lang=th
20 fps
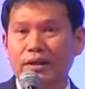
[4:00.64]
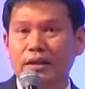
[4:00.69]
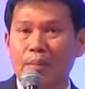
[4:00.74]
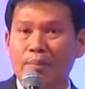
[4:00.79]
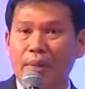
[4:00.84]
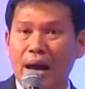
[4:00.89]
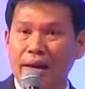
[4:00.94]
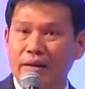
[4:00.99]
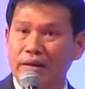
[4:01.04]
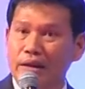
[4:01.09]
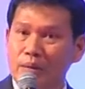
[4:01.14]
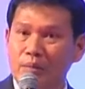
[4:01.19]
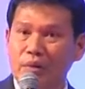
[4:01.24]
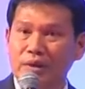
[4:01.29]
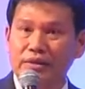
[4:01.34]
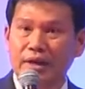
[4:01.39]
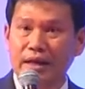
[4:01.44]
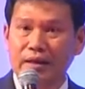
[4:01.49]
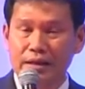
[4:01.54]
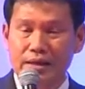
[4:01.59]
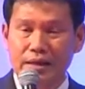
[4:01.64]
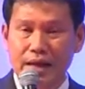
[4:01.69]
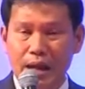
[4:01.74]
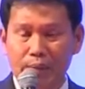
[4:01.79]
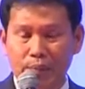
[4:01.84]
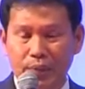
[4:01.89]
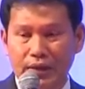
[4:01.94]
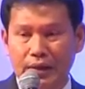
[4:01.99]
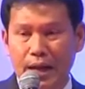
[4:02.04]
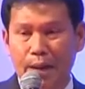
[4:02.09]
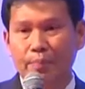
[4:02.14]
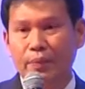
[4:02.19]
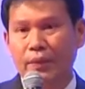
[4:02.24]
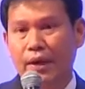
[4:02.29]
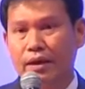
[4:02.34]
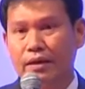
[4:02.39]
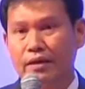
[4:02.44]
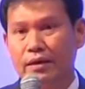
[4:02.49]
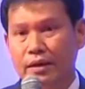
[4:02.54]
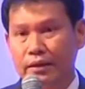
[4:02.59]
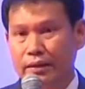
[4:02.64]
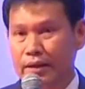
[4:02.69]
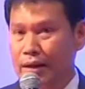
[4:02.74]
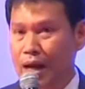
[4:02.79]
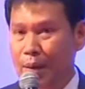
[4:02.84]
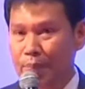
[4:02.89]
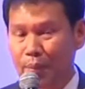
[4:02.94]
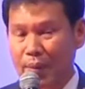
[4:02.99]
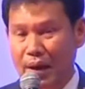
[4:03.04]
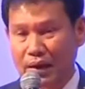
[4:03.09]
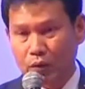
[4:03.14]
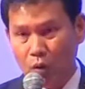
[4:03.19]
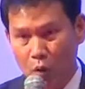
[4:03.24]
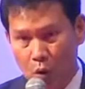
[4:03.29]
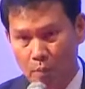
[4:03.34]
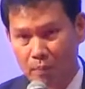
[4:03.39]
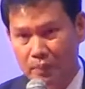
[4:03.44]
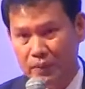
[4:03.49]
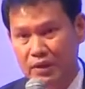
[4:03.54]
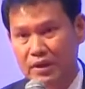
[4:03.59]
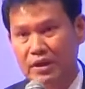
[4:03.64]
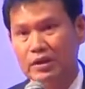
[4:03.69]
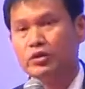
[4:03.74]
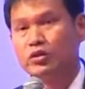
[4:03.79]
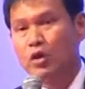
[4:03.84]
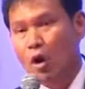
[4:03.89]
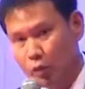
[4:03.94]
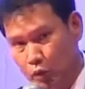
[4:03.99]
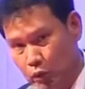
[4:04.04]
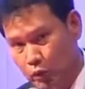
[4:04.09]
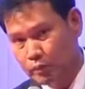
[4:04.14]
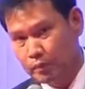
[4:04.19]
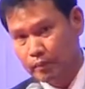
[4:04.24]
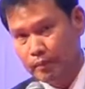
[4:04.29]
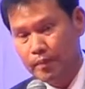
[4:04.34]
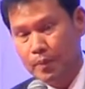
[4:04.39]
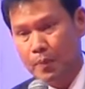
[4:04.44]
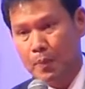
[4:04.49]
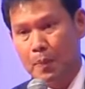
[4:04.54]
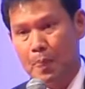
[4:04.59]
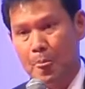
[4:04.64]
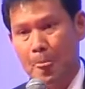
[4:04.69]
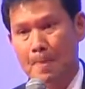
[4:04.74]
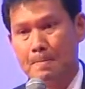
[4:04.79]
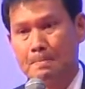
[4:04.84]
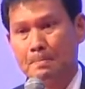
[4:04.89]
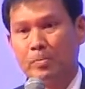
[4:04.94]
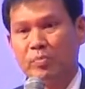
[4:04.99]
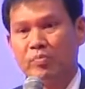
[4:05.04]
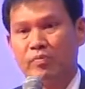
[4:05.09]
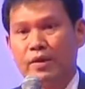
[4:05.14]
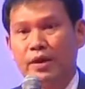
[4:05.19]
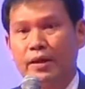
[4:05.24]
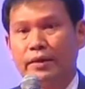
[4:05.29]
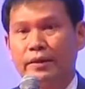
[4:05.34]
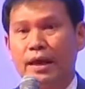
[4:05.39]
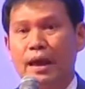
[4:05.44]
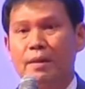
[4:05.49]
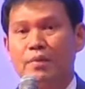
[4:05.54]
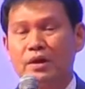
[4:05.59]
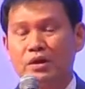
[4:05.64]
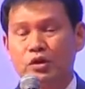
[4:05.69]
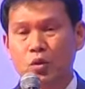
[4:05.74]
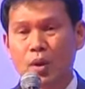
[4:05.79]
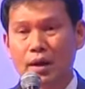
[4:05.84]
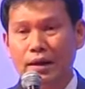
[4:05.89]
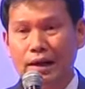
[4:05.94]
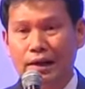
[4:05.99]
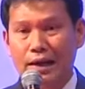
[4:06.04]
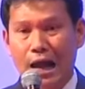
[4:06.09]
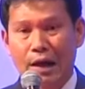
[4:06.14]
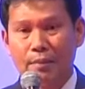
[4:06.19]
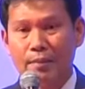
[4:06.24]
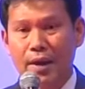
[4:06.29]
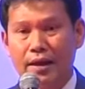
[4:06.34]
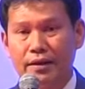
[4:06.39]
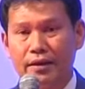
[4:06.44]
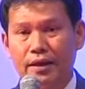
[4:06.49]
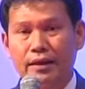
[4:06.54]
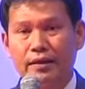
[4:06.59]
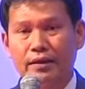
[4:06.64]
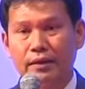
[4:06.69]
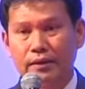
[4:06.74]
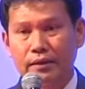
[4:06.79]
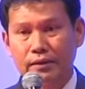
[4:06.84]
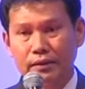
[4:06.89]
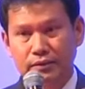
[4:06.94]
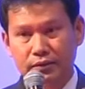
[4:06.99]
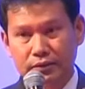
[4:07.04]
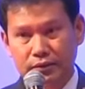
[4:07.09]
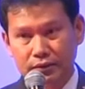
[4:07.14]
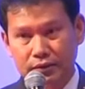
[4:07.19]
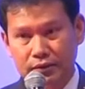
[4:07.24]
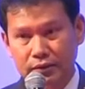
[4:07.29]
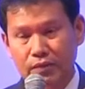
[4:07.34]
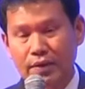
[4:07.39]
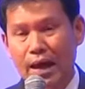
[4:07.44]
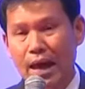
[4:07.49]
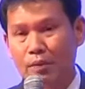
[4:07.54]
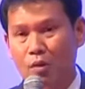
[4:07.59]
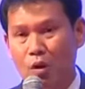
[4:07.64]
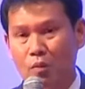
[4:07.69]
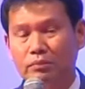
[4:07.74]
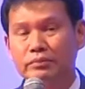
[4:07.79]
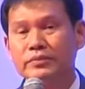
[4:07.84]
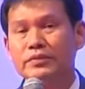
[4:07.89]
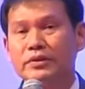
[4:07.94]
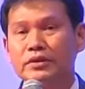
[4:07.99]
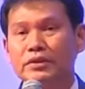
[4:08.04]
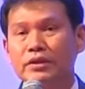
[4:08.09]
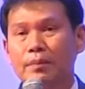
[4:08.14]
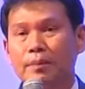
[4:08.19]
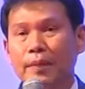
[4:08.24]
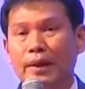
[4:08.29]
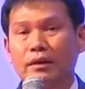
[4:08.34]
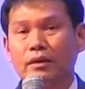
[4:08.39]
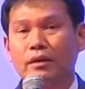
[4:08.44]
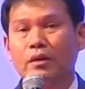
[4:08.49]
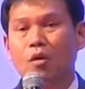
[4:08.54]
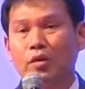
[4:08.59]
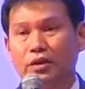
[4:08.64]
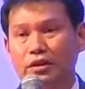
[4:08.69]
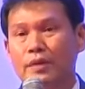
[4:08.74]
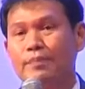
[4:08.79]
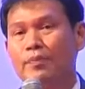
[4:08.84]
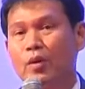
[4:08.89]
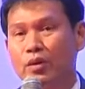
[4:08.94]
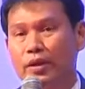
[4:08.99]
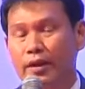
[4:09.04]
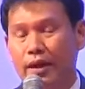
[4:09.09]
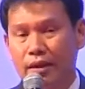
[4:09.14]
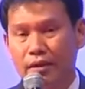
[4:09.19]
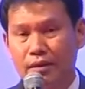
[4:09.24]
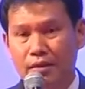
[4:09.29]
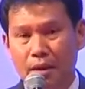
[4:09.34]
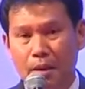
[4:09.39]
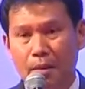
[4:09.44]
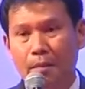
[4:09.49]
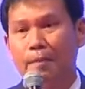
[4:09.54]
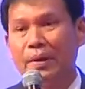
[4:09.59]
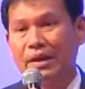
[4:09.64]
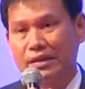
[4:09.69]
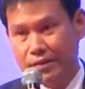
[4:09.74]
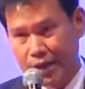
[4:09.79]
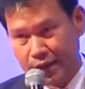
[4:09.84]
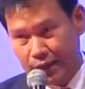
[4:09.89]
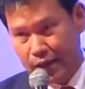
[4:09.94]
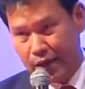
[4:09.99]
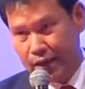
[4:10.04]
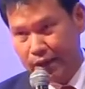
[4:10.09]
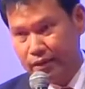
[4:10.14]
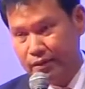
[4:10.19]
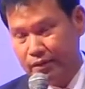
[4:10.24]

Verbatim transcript: ทำงานที่บริษัทที่งานประจำเนี่ยจะกลับประมาณทุ่มถึงสองทุ่มแต่มันช่วงหลังๆมาเนี่ยจ้านายผม ซึ่งเป็นคนญี่ปุ่นเนี่ยผิดสังเกต